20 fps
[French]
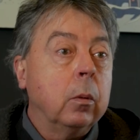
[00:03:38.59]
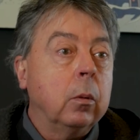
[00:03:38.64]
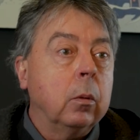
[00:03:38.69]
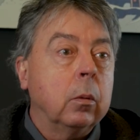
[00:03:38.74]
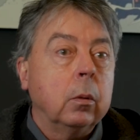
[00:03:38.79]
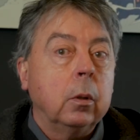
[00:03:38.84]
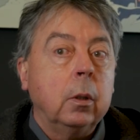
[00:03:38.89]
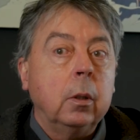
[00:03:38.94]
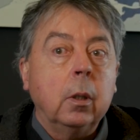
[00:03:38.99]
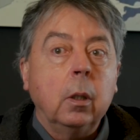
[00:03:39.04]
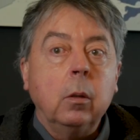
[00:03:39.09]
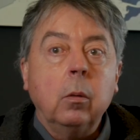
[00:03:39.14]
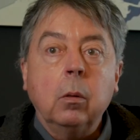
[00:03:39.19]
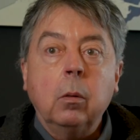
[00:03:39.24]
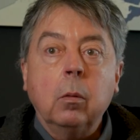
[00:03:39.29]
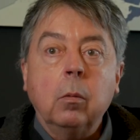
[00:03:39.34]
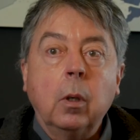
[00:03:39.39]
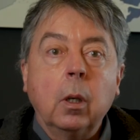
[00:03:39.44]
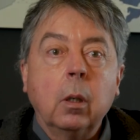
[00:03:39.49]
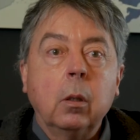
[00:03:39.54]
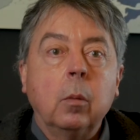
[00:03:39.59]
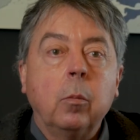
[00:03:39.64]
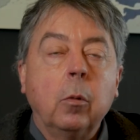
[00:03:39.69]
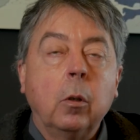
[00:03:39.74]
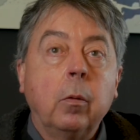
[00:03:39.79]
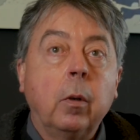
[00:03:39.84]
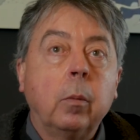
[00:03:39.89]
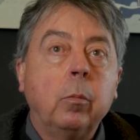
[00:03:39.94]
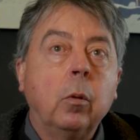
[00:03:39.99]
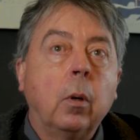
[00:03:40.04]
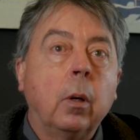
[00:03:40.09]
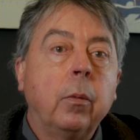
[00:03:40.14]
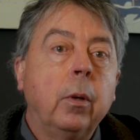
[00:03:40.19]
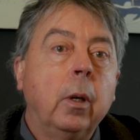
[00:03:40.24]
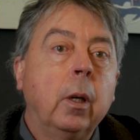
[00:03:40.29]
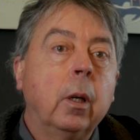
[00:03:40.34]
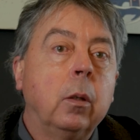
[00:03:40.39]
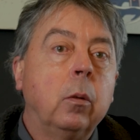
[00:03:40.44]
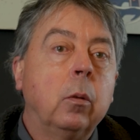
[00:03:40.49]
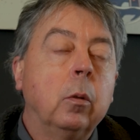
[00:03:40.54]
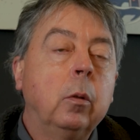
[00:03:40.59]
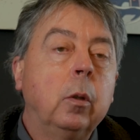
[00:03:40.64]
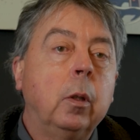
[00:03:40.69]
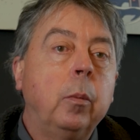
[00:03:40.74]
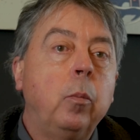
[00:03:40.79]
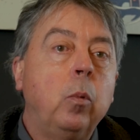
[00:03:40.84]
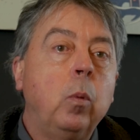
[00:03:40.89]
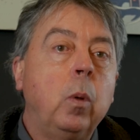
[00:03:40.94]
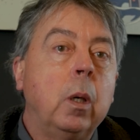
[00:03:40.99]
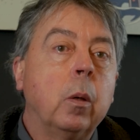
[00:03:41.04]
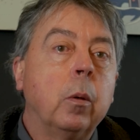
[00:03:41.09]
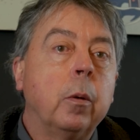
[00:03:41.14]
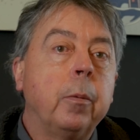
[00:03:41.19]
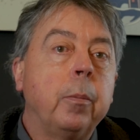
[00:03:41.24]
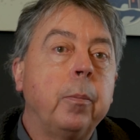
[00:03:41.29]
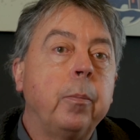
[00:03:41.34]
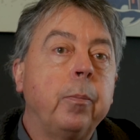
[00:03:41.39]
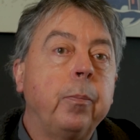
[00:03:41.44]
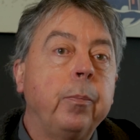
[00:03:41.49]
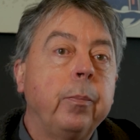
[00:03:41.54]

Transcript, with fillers: Donc on essaye de tout voir comment on va pouvoir faire et tout. Et puis, euh,